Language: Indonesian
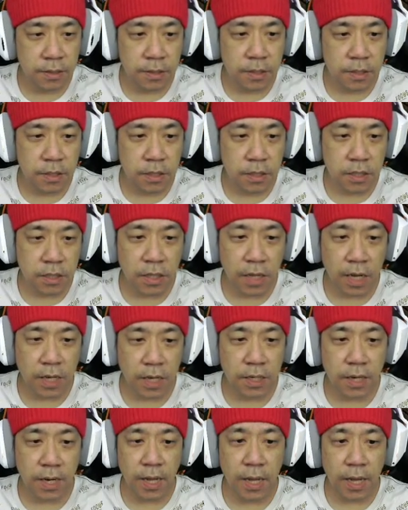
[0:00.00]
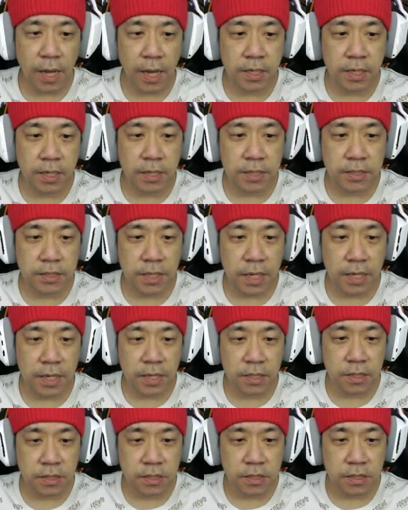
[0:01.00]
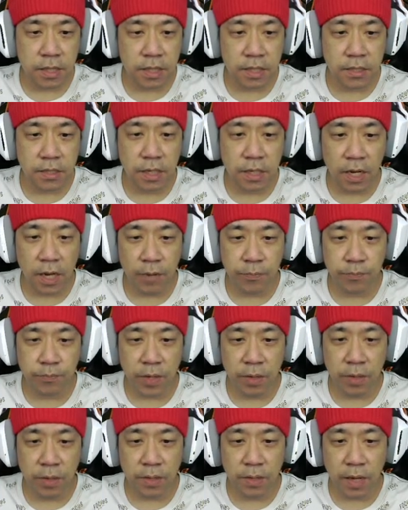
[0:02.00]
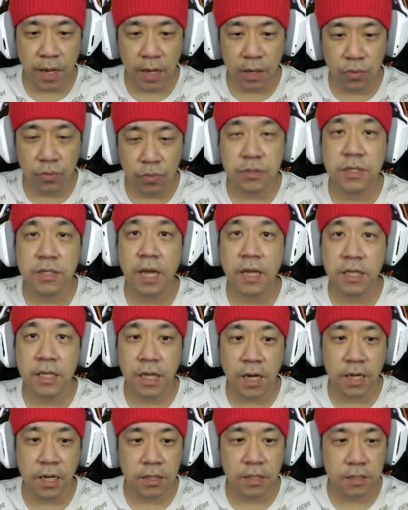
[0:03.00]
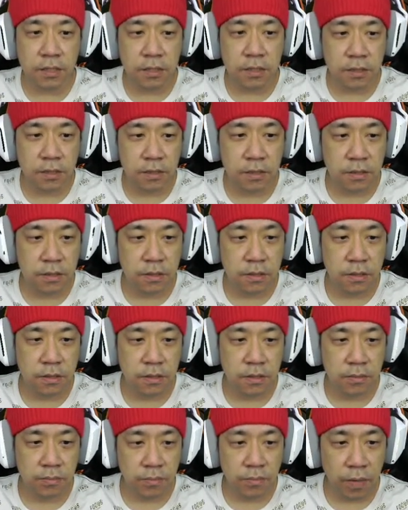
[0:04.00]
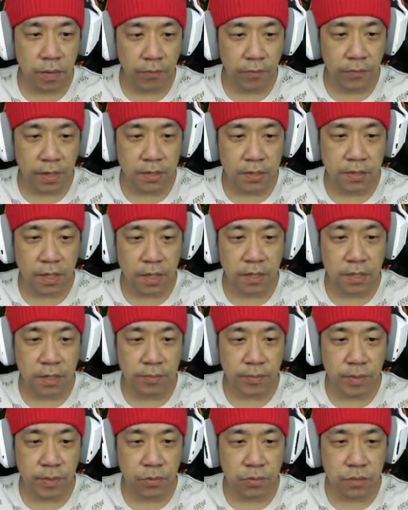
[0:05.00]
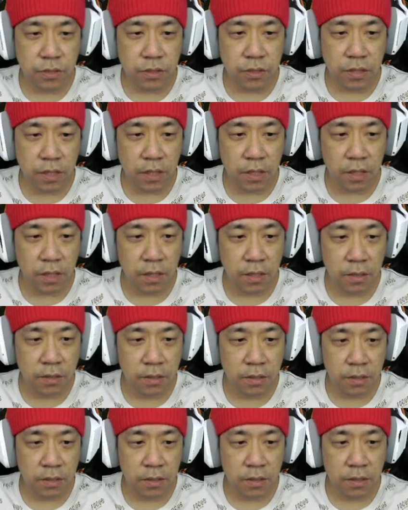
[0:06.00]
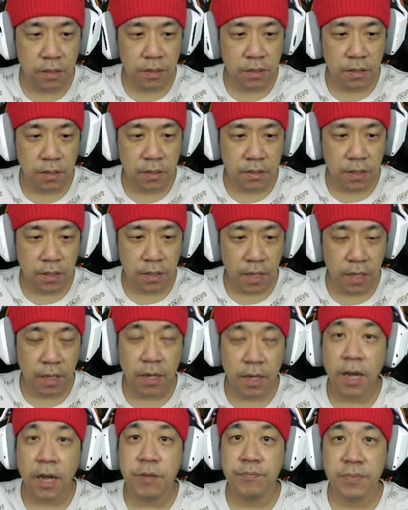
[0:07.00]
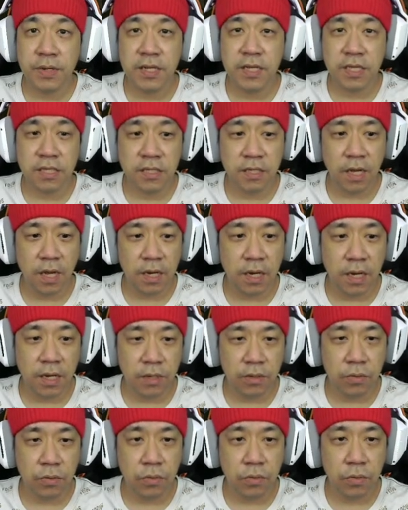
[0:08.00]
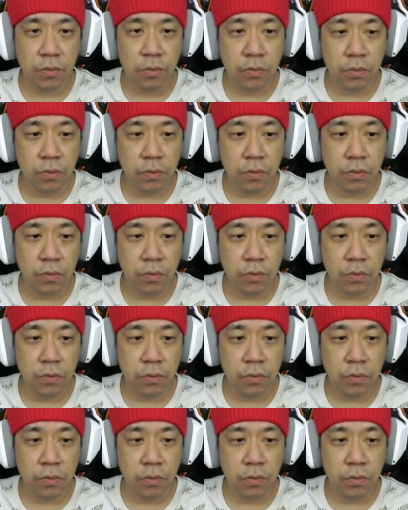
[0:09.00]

Ini karena ada getaran-getaran gelap yang mengganggu saya katanya. Maafkan saya manusia. Saya akan pergi sekarang. Oh.